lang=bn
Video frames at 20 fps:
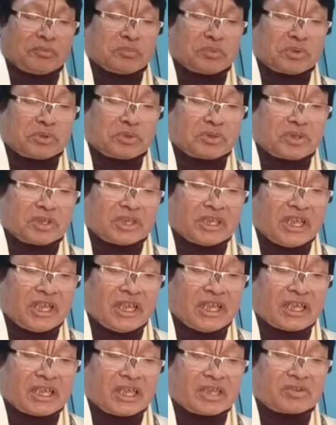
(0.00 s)
পুত্রদা
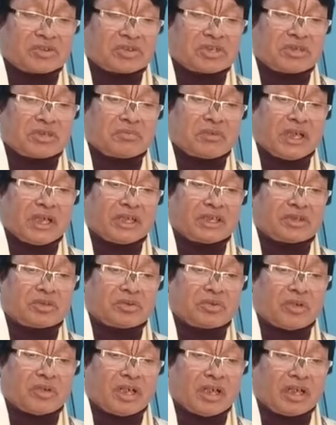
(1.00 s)
একাদশীর
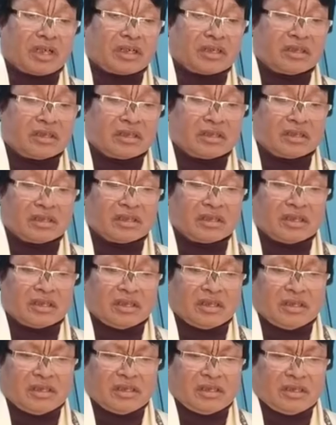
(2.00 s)
মাহিত্য হান
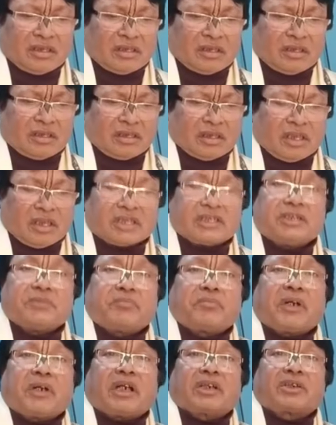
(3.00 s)
আজি
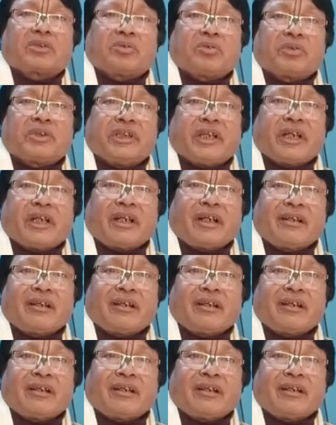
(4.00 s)
পাঠ করিয়া